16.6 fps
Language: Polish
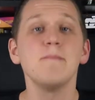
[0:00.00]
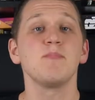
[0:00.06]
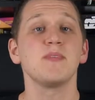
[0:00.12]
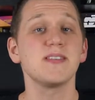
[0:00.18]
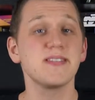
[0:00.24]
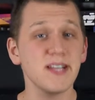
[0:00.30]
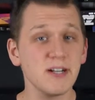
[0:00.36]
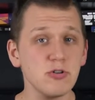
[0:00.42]

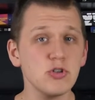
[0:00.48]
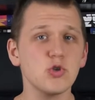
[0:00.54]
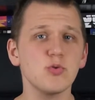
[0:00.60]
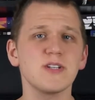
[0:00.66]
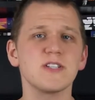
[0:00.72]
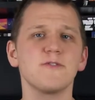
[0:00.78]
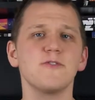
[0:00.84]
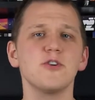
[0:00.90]

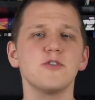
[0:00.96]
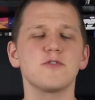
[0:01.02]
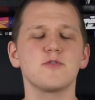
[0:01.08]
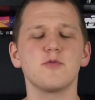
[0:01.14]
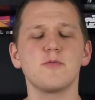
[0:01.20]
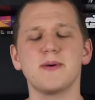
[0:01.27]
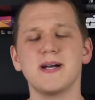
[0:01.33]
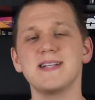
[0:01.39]
zakończyła swoją
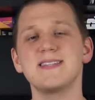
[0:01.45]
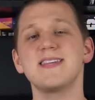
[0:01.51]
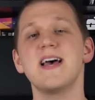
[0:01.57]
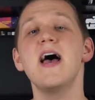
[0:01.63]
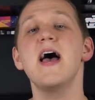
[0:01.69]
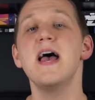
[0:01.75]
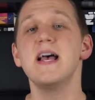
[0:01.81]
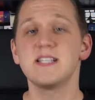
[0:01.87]

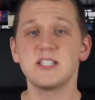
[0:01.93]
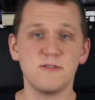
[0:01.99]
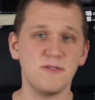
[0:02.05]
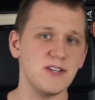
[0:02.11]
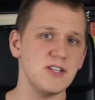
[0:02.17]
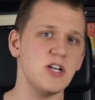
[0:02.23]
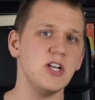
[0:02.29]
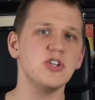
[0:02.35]
współpracę,
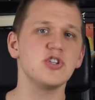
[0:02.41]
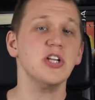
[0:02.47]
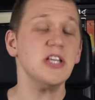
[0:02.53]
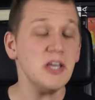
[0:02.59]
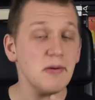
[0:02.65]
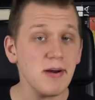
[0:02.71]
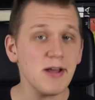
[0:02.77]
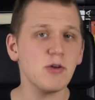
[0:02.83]
stwierdzili, że
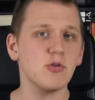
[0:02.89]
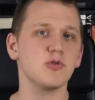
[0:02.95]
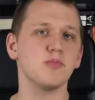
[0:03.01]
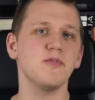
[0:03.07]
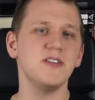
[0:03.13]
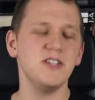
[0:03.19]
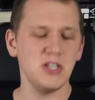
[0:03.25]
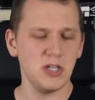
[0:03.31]
nie mają
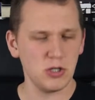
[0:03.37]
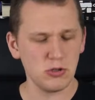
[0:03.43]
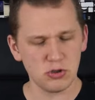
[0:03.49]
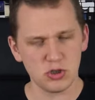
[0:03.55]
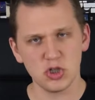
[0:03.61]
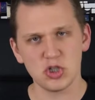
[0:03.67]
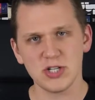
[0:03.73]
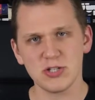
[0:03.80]
odpowiedniej
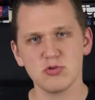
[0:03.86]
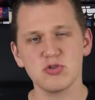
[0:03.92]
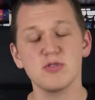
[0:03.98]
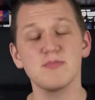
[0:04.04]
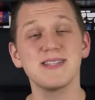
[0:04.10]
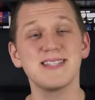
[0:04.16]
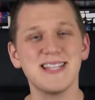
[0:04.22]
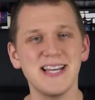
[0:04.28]
ilości czasu,
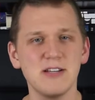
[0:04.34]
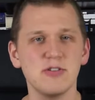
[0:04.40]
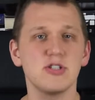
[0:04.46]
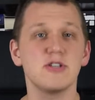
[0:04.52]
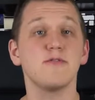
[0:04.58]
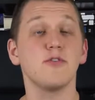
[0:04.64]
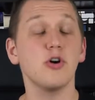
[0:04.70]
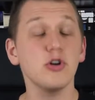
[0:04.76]
żeby
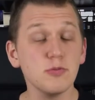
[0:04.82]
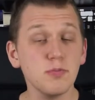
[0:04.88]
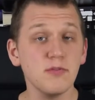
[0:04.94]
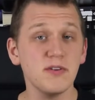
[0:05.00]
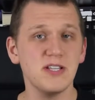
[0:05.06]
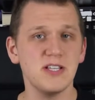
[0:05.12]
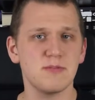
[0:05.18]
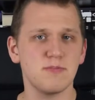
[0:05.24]
zająć się w
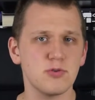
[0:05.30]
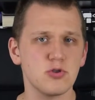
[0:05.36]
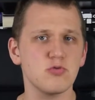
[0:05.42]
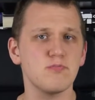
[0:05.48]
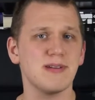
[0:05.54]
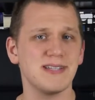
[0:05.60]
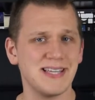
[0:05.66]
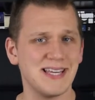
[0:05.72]
odpowiedni
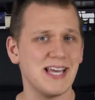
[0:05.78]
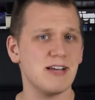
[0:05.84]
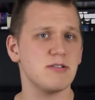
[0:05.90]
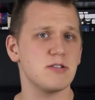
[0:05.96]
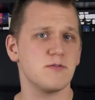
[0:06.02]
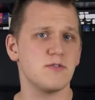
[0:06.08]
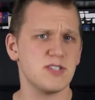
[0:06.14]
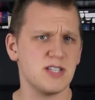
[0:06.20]
sposób
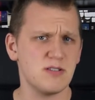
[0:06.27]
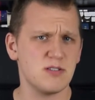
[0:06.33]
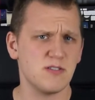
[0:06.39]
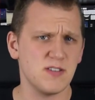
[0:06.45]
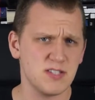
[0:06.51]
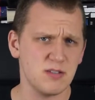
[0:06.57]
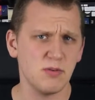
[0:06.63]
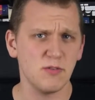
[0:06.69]
materiałem związanym z
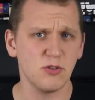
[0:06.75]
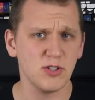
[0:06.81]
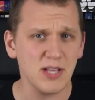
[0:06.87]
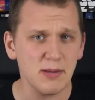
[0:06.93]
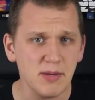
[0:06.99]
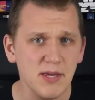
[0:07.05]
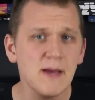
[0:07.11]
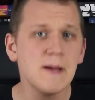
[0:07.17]
Gwiezdnymi
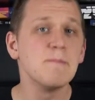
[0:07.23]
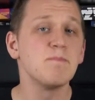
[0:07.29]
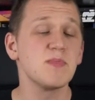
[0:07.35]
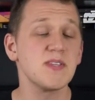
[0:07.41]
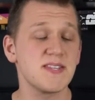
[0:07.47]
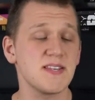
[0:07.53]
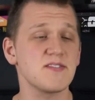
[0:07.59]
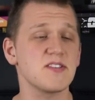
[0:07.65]
Wojnami,
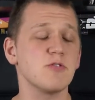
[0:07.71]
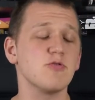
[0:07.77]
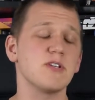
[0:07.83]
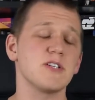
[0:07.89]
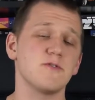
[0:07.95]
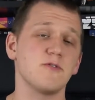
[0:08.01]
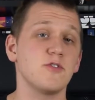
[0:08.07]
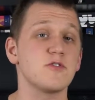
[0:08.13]
ze względu
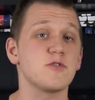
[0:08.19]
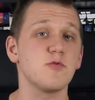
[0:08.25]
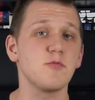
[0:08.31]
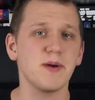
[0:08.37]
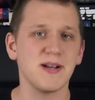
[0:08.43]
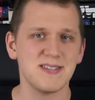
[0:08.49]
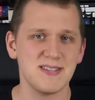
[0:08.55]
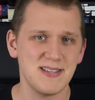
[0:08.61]
na swoją
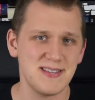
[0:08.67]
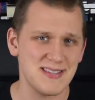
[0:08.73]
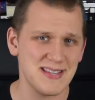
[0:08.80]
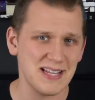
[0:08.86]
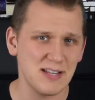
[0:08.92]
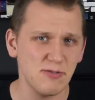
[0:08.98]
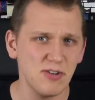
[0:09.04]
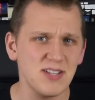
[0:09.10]
współpracę z
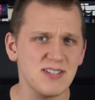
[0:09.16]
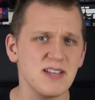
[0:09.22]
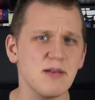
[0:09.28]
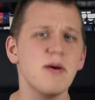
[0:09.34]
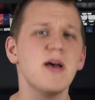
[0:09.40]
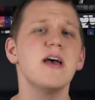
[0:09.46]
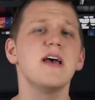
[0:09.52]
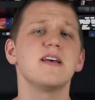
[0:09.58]

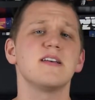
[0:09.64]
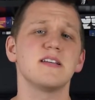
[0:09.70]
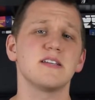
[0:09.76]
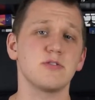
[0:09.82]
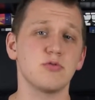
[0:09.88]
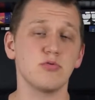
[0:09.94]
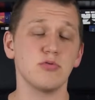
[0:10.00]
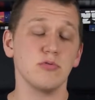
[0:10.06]
Netflixem,
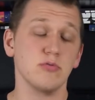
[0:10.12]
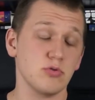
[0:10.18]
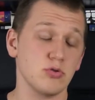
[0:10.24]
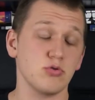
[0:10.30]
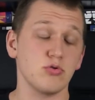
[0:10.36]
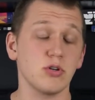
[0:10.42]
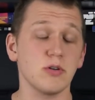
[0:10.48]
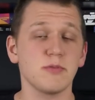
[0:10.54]
e, z,
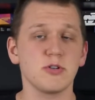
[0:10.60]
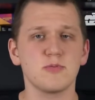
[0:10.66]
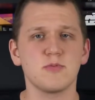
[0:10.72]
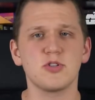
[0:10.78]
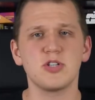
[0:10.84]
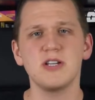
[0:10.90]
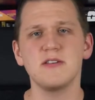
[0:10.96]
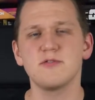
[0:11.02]
z którym
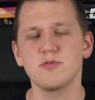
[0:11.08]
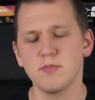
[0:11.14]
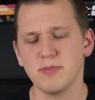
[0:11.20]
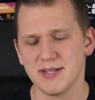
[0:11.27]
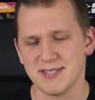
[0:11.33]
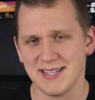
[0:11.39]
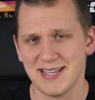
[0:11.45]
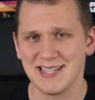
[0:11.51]
rozpoczęli
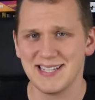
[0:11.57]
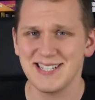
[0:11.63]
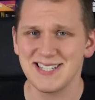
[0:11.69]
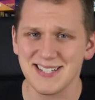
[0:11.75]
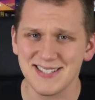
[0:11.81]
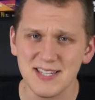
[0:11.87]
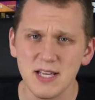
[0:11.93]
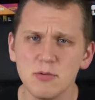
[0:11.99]
współpracę jakiś
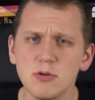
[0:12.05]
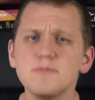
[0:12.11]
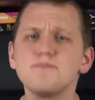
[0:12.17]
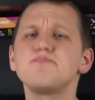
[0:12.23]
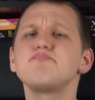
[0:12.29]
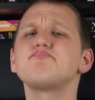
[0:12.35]
czas czas temu.